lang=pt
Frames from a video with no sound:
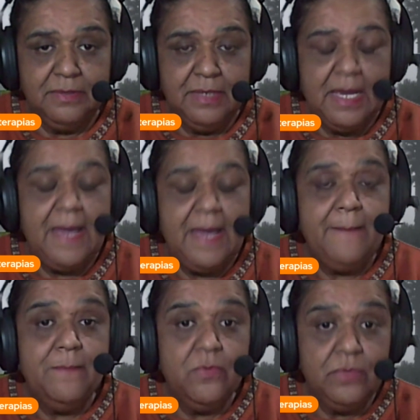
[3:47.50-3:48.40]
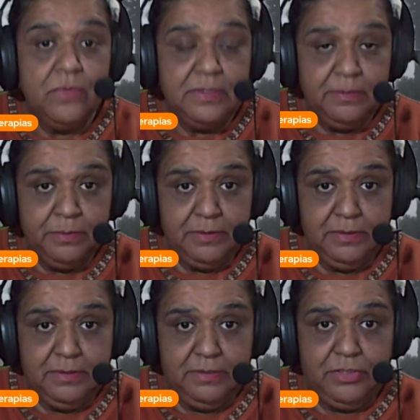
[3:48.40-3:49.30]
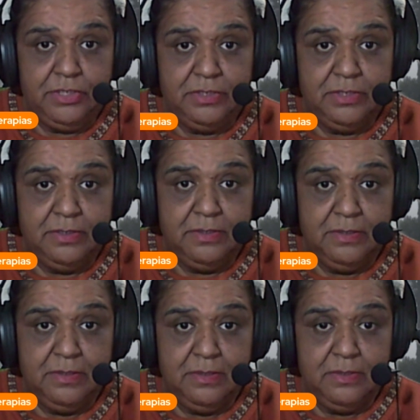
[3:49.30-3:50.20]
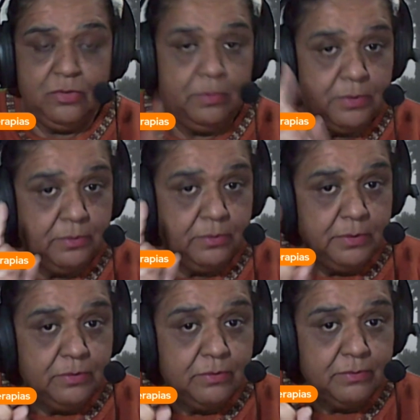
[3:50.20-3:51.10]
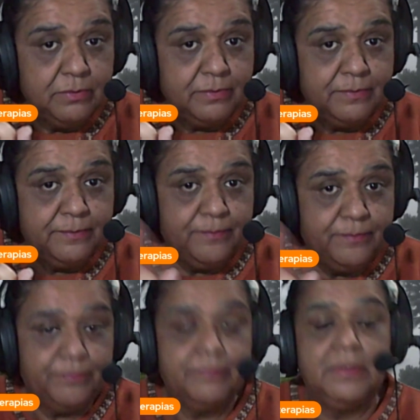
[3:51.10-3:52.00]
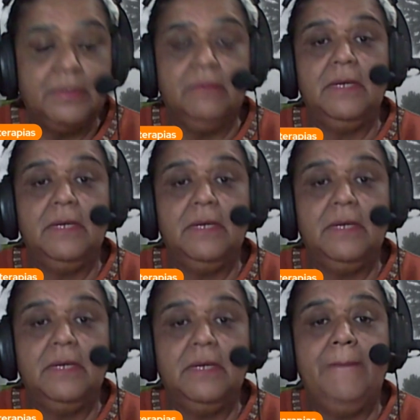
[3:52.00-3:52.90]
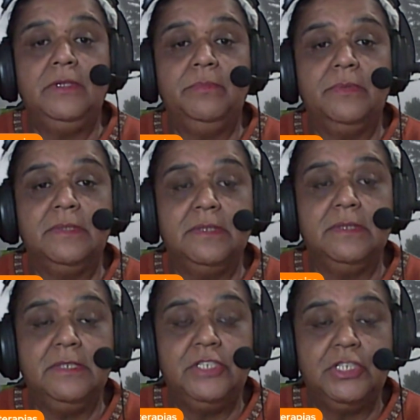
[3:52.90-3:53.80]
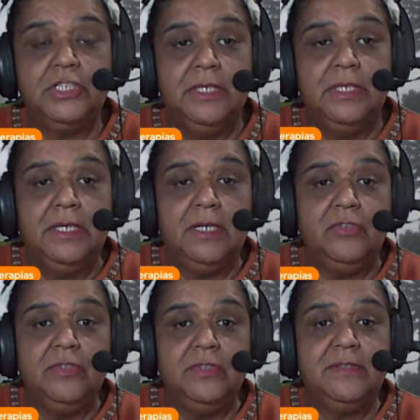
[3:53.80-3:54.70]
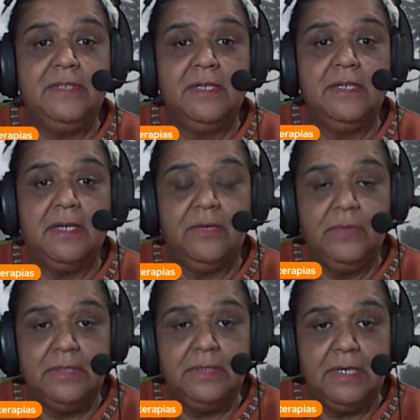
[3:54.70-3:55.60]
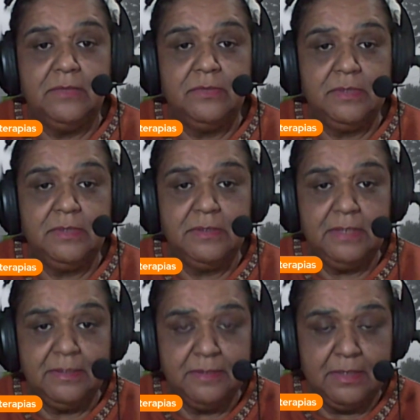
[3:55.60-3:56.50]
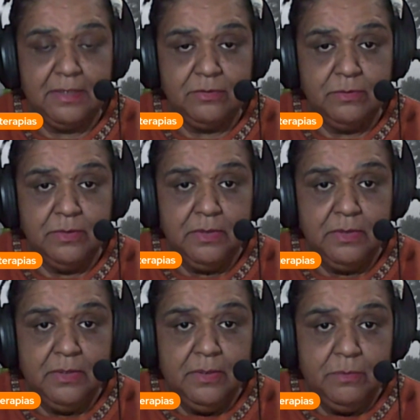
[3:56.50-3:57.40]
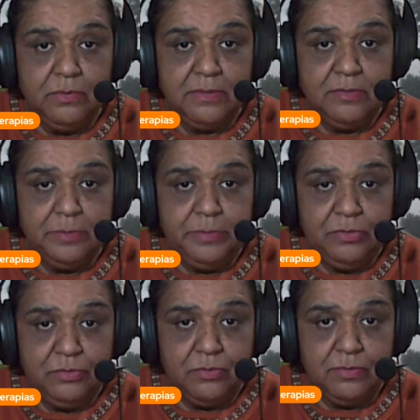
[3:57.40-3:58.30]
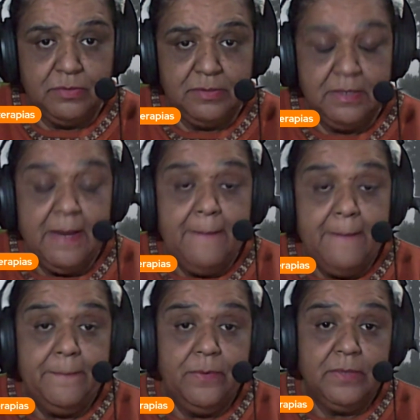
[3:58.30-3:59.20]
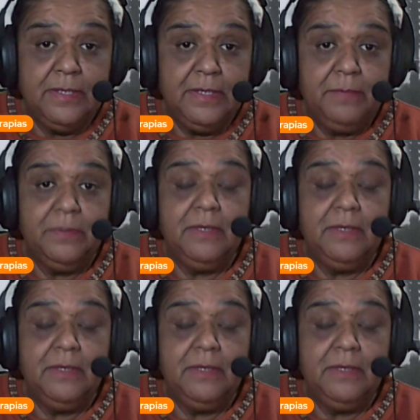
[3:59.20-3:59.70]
é muito importante. Tópico número um. Então, é muito importante a gente ser cuidado, ser tratado por outras pessoas. Por quê? Porque